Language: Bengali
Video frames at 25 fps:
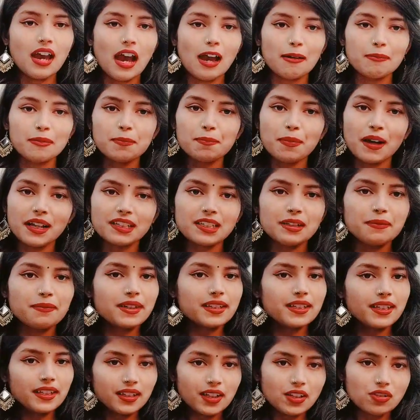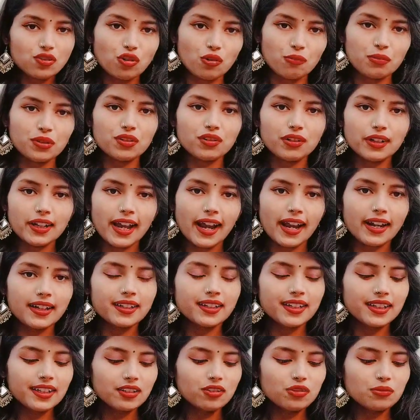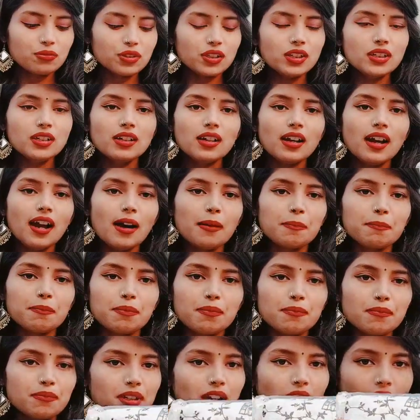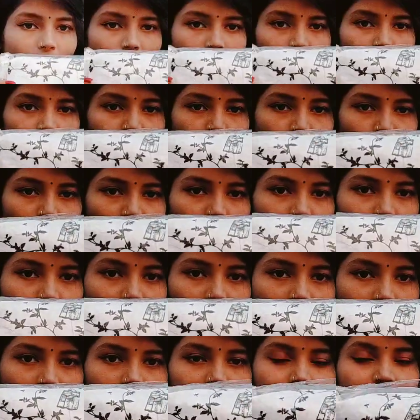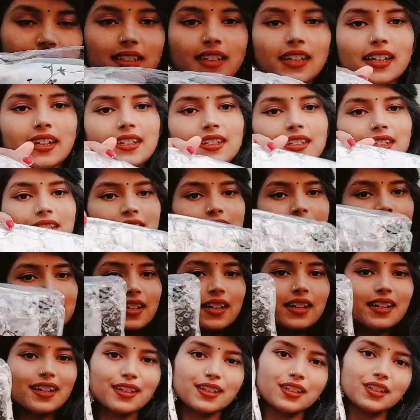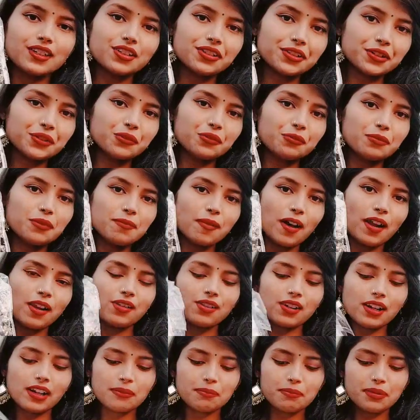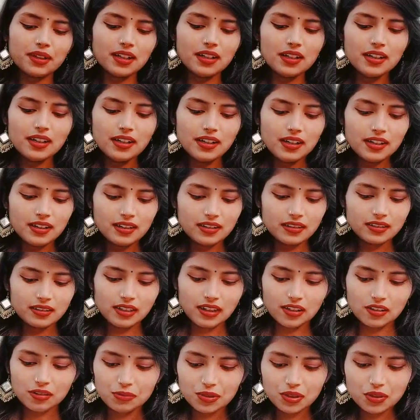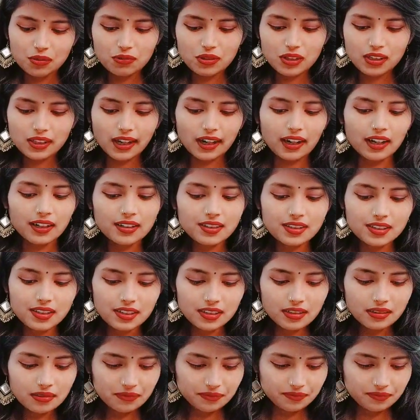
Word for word: আমি পাশে পাশে একটা ছবি করে অ্যাড দিয়ে দেবো কারণ আমি পরে তো দেখাচ্ছি না এই জিনিসটা এই জিনিসটা খুবই ভালো লাগবে দেখো আমি খুলে দেখাচ্ছি